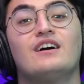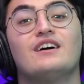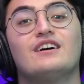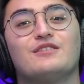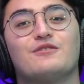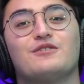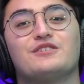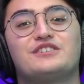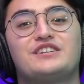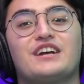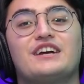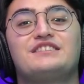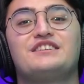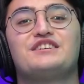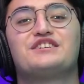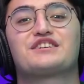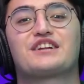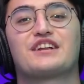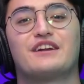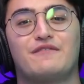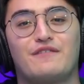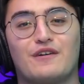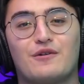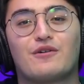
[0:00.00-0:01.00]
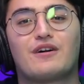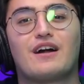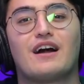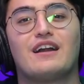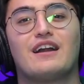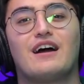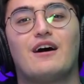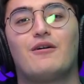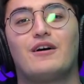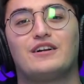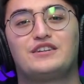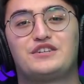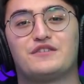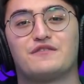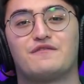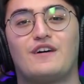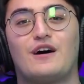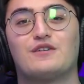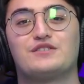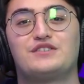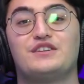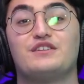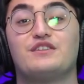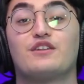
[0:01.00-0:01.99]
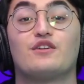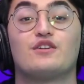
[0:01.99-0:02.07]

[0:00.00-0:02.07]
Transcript: não esquece de se inscrever no canal, ativar o sininho